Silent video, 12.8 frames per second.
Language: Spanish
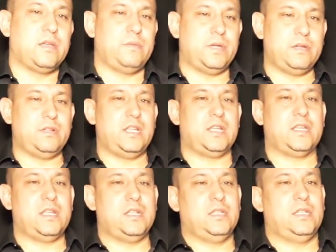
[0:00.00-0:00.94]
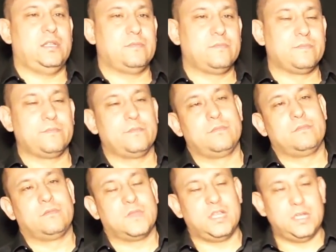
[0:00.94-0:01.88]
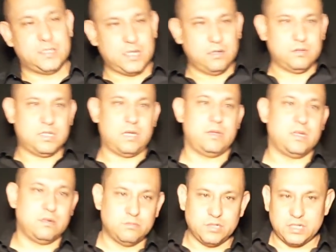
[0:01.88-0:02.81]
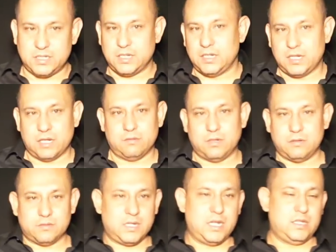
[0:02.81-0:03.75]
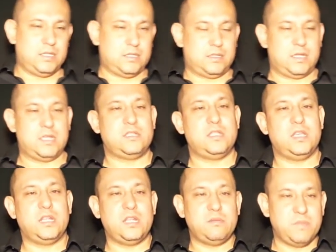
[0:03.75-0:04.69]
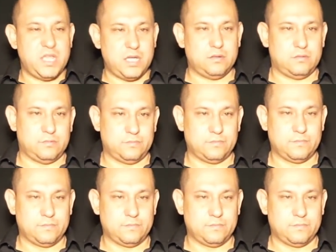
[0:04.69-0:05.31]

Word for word: que veo en la gente es que no saben cómo decirle que no a los clientes y tienen miedo.